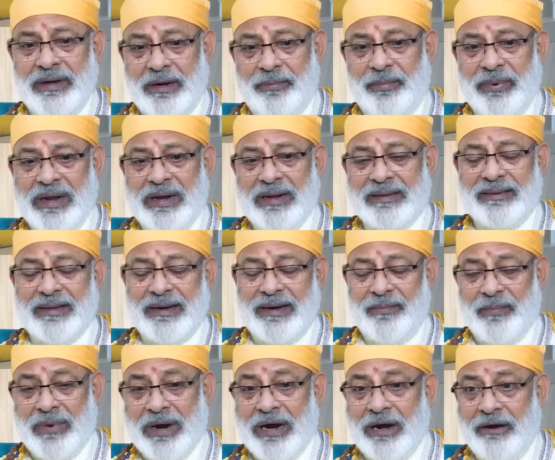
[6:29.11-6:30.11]
ఎప్పుడైనా సరే
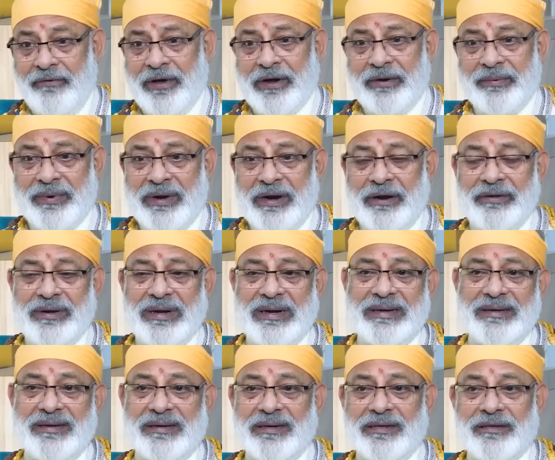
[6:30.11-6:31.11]
మంగళవారం నాడు
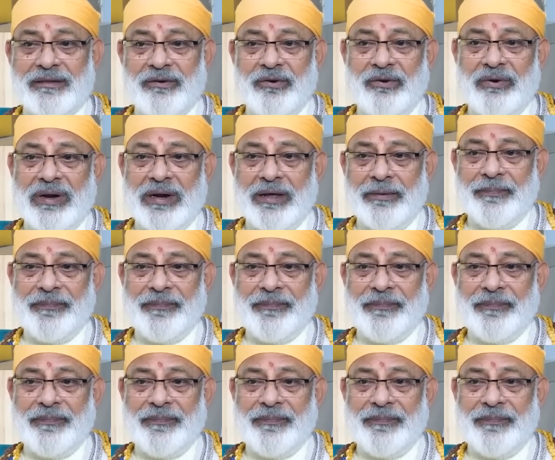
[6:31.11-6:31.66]
క్లీన్ చేసుకోవాలా